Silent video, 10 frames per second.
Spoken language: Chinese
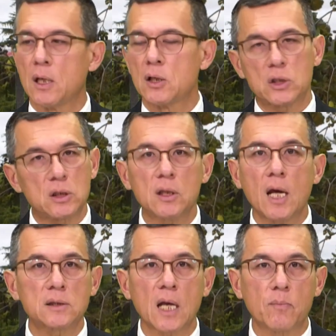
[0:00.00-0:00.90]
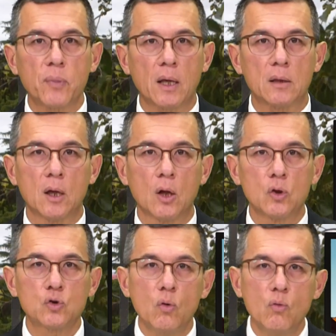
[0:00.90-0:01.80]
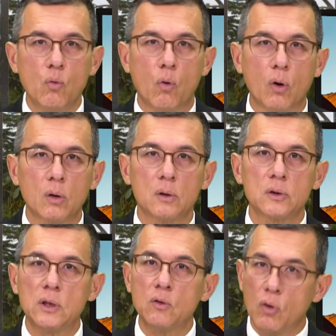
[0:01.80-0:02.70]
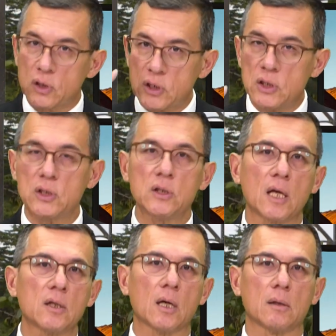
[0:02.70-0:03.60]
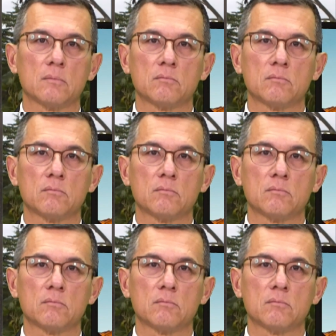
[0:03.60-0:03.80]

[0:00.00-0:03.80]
时代在变，中国经过四十年的，